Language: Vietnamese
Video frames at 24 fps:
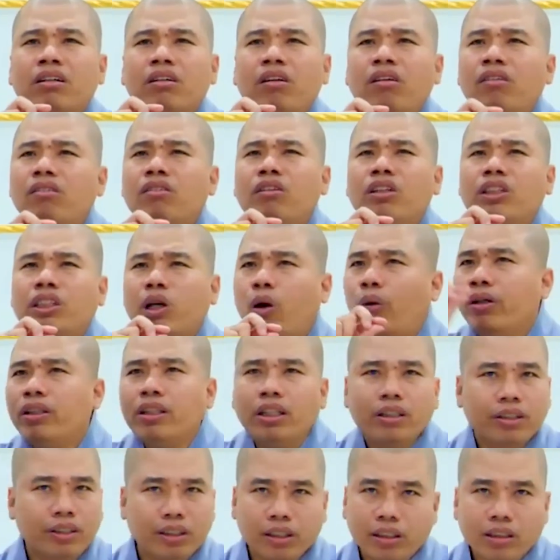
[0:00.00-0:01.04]
nó chổi
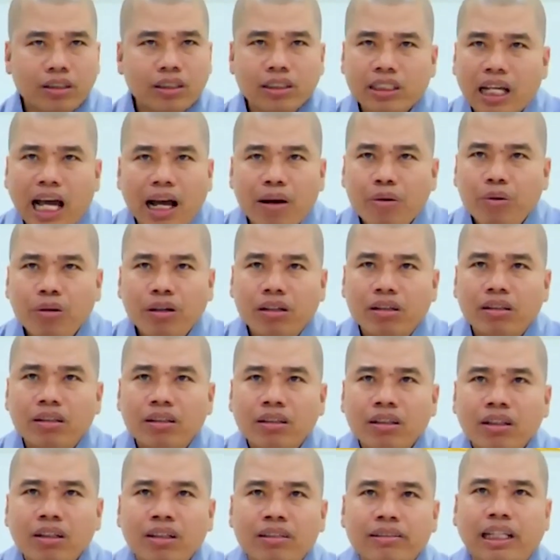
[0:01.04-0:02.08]
từ trường sao á.
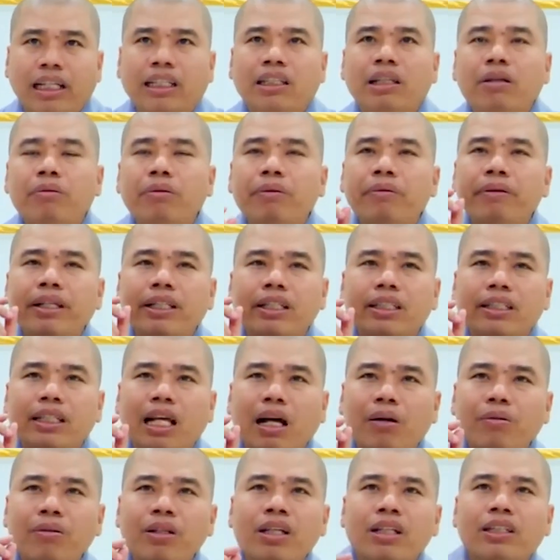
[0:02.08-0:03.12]
Tại vì quý vị vì
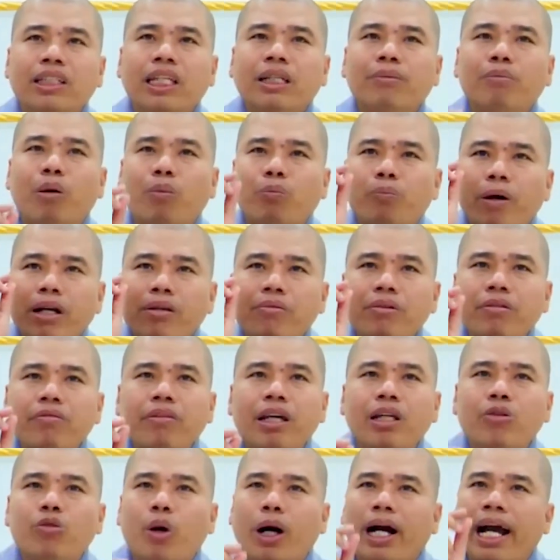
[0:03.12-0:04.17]
sao? Vì một mình quý
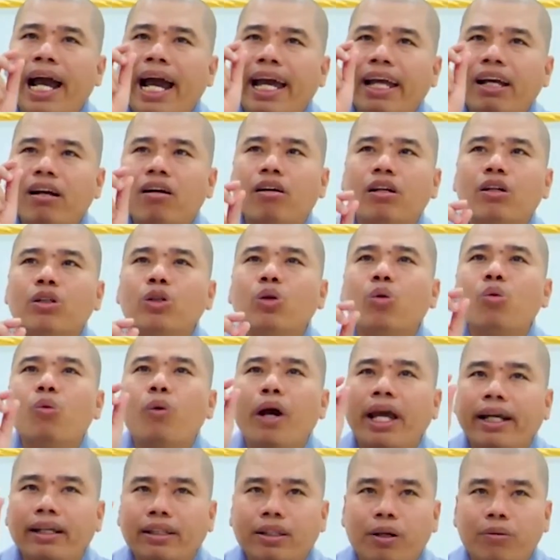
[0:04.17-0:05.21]
vị hoặc hai người nó tu
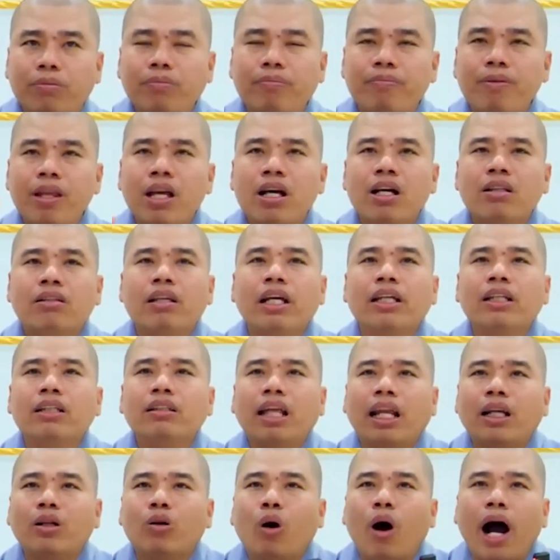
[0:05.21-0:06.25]
quen chung thì nó
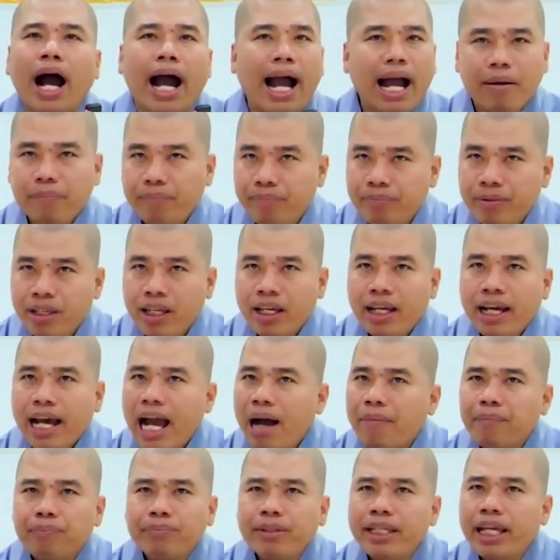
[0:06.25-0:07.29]
thành hòa âm.
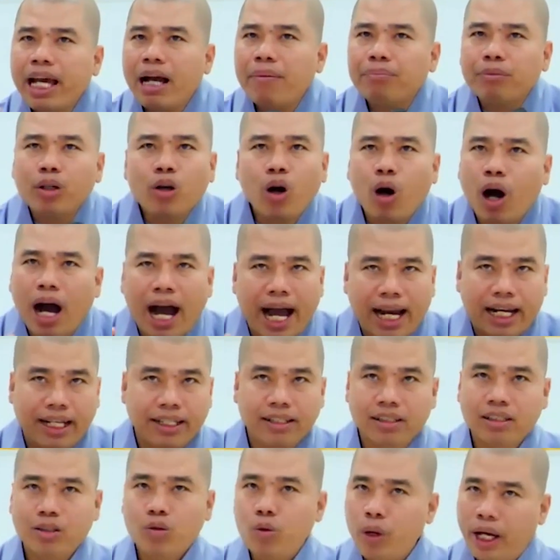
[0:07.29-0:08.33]
Âm với âm nó hòa
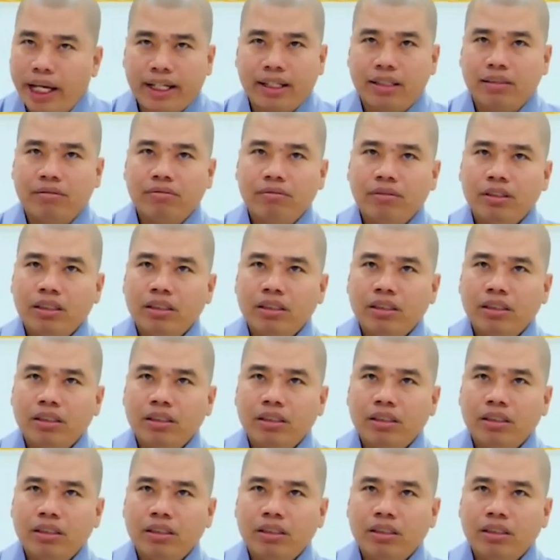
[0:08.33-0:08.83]
lại được quen rồi.